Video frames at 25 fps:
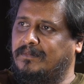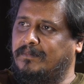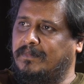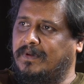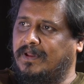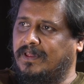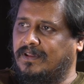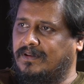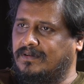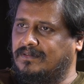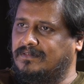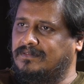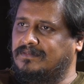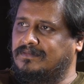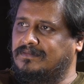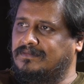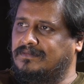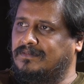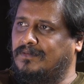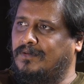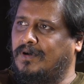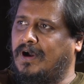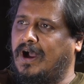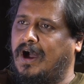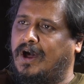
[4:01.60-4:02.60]
మీరు
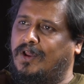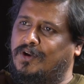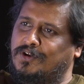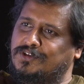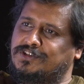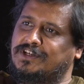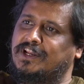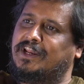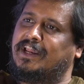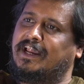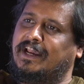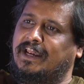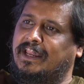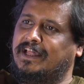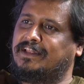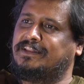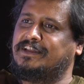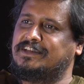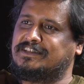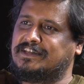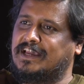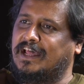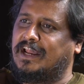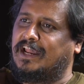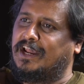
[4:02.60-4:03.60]
ఒక ఆలోచన ఇంటికి
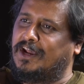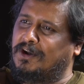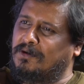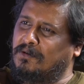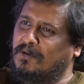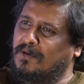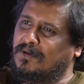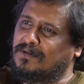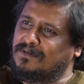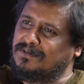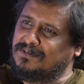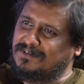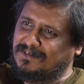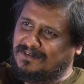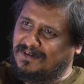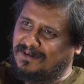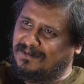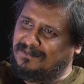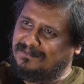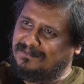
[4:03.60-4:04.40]
తీసుకెళ్ళాలని కోరుకుంటున్నాం